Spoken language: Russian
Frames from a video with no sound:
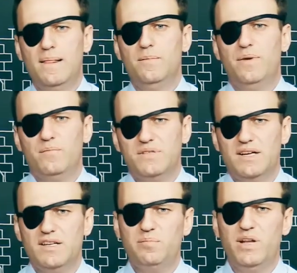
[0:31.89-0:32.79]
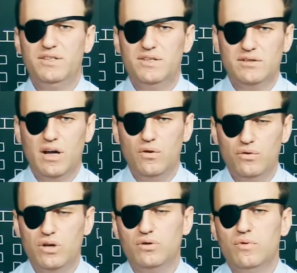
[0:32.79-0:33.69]
прямо сказать, платите налог,
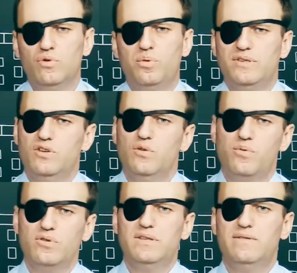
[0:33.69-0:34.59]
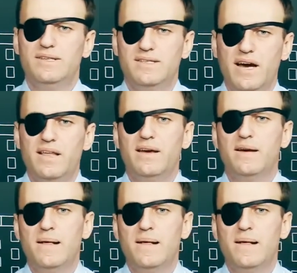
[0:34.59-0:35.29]
я думаю, ну, произойдет просто восстание.